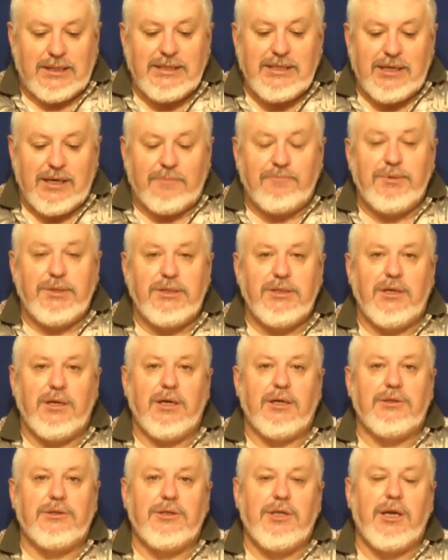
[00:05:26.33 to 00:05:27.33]
они
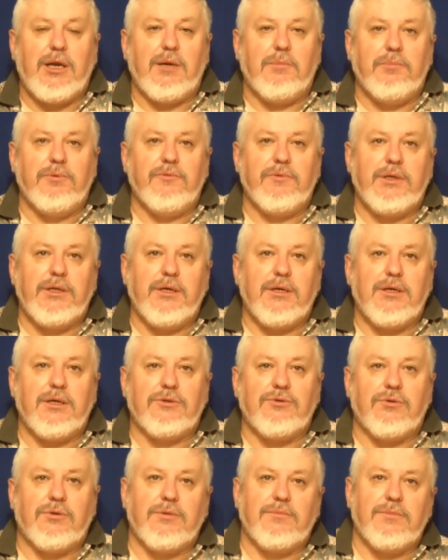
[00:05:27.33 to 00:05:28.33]
определяют требования,
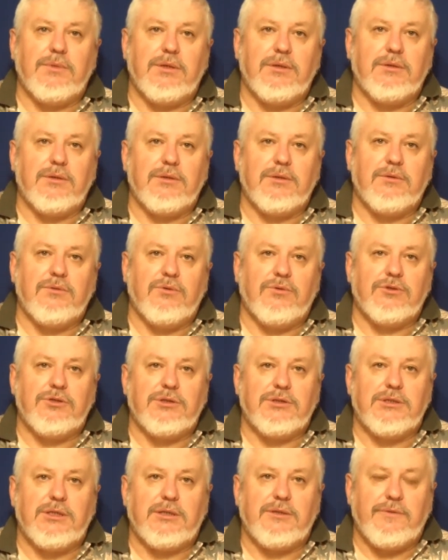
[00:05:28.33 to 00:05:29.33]
которым э,
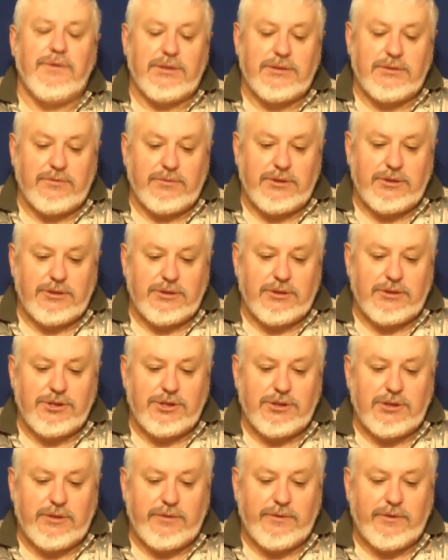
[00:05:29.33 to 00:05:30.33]
должен соответствовать этот
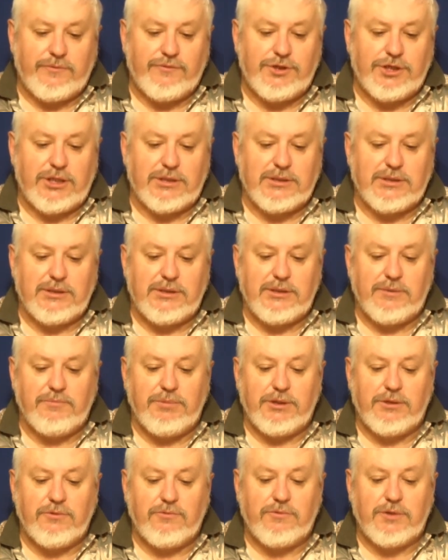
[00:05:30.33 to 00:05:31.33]
человек, в частности,
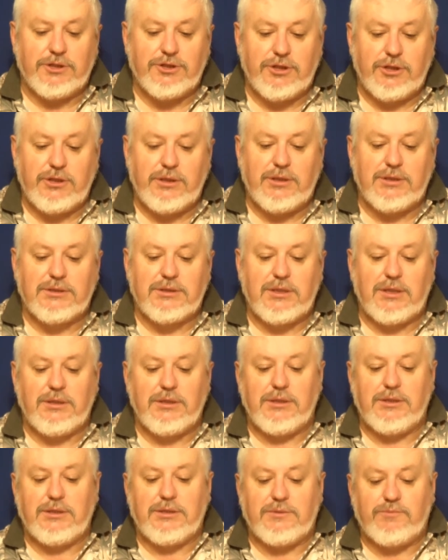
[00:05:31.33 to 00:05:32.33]
быть уважение
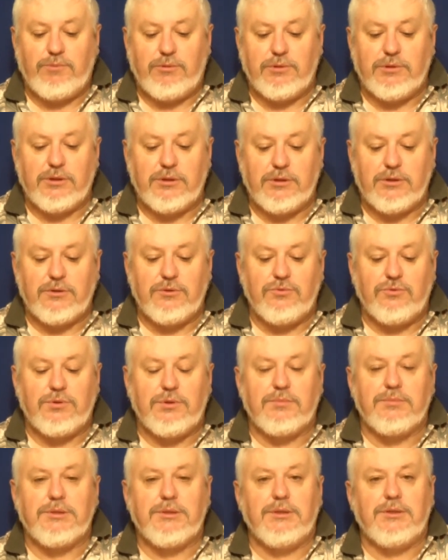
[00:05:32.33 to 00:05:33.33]
остальных, исполненных
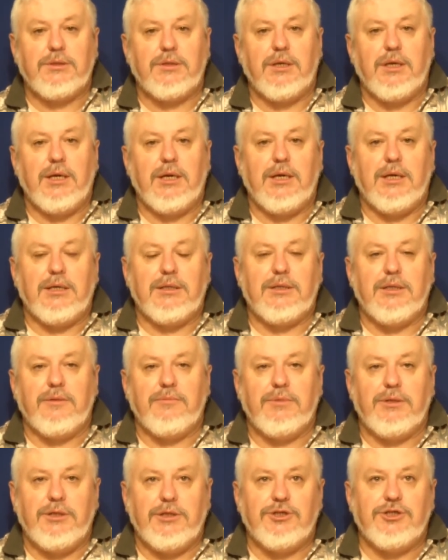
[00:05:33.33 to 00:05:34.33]
духом
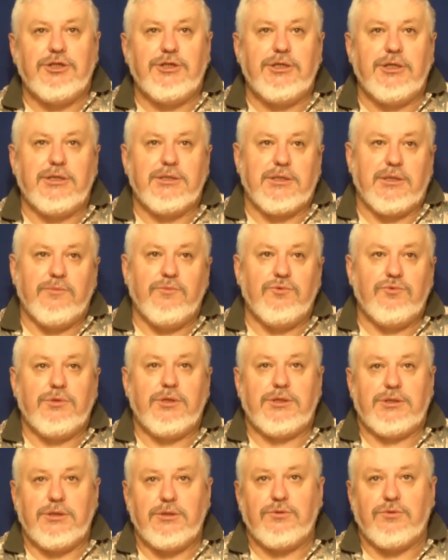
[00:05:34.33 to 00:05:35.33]
святым и житейской
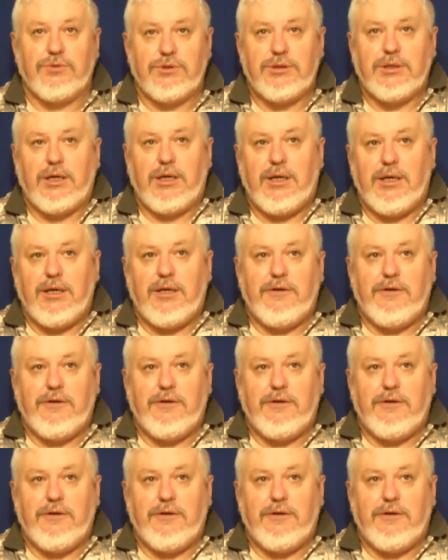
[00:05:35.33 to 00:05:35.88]
мудрости, то есть